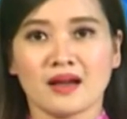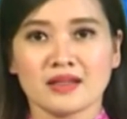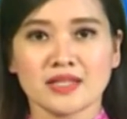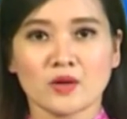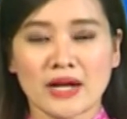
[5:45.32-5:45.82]

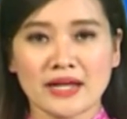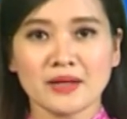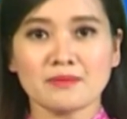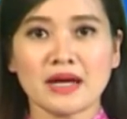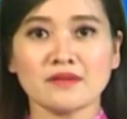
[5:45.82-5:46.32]
Chiều
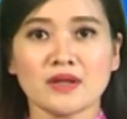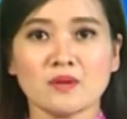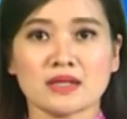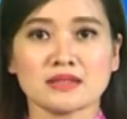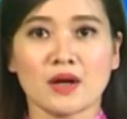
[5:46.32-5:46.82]
nay, Ban Văn
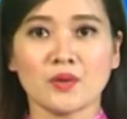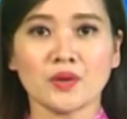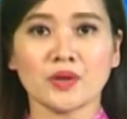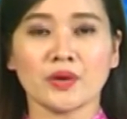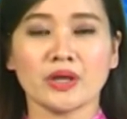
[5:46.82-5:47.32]
hóa Xã
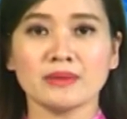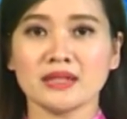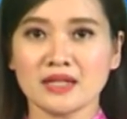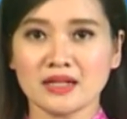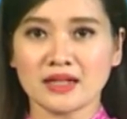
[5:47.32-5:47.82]
hội Hội đồng
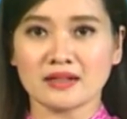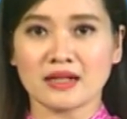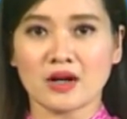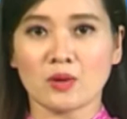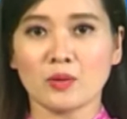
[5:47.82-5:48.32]
Nhân dân tỉnh
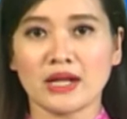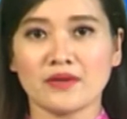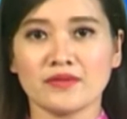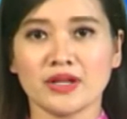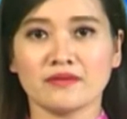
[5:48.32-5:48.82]
đã có buổi
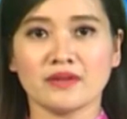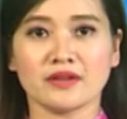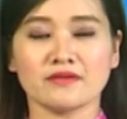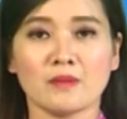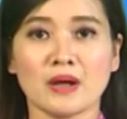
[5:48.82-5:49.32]
làm việc
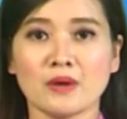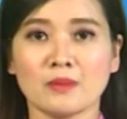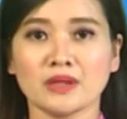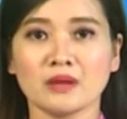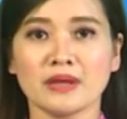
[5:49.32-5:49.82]
với Phòng Lao
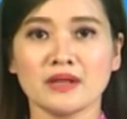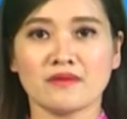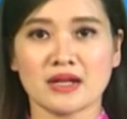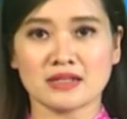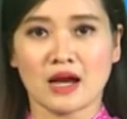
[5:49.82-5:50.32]
động Thương binh
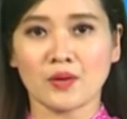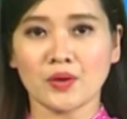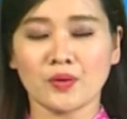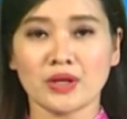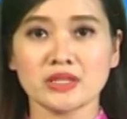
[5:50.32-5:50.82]
và Xã
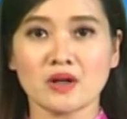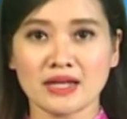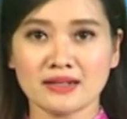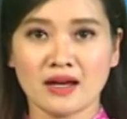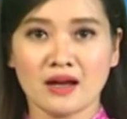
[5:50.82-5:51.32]
hội huyện Gio
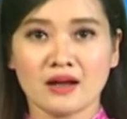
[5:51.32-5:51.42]
Linh